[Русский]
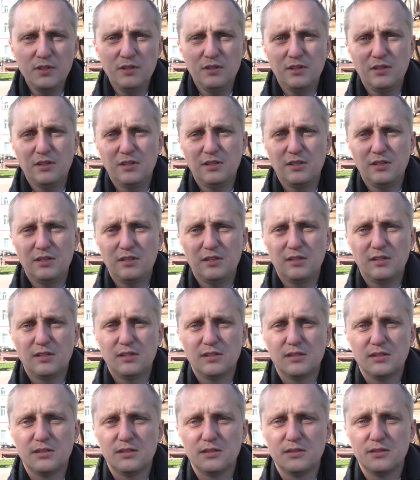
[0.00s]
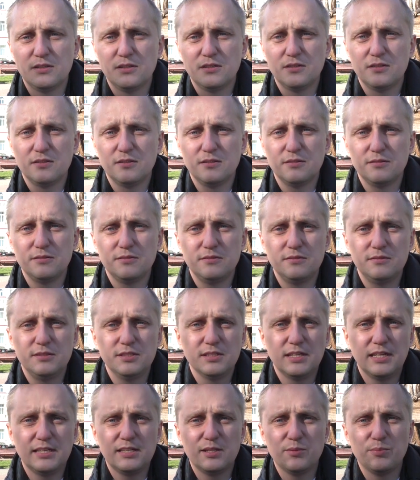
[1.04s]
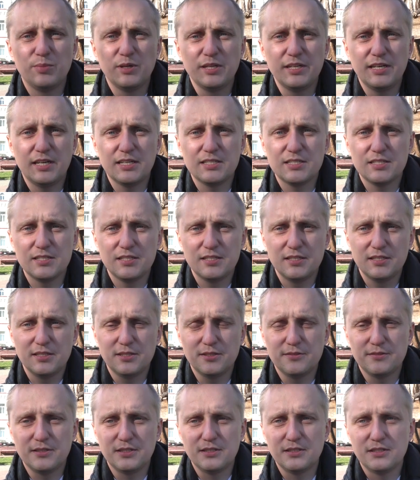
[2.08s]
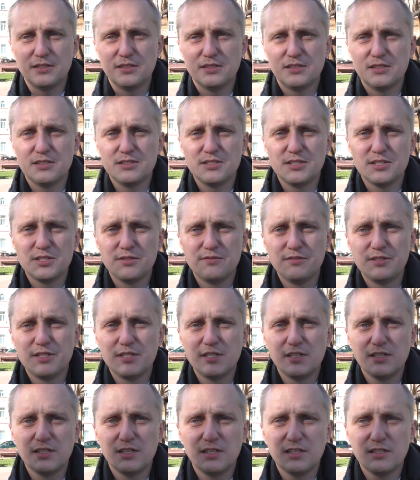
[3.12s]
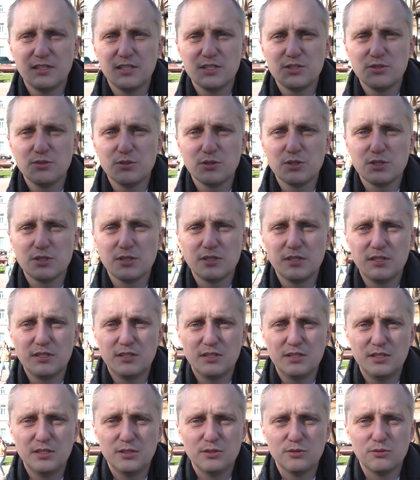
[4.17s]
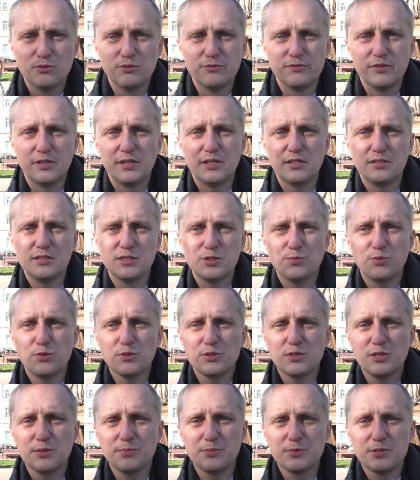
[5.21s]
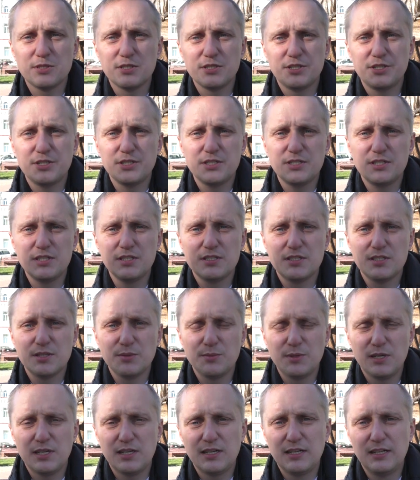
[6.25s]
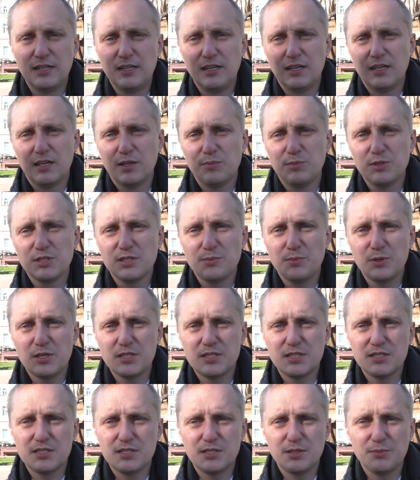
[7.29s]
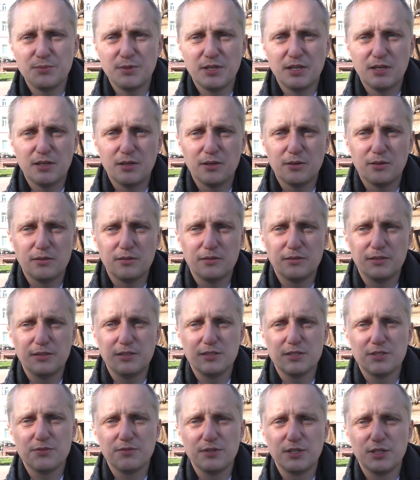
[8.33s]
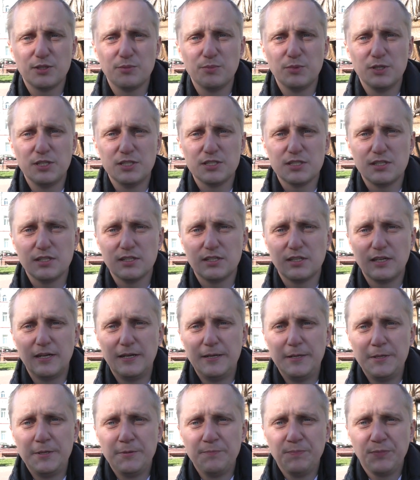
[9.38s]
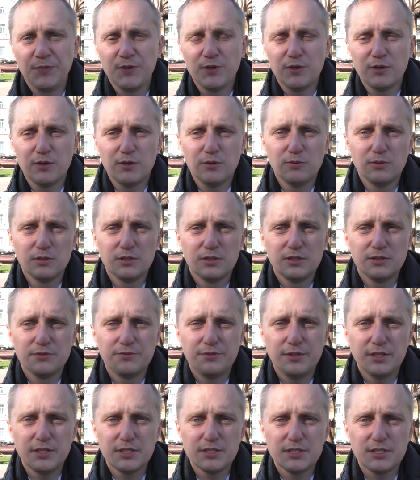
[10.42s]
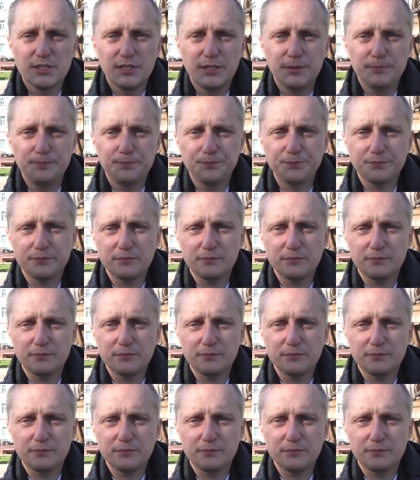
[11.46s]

Э, не надо бояться этого. Это действительно надежный и уверенный способ защитить себя, обезопасить себя э, и своих близких э, от инфекции.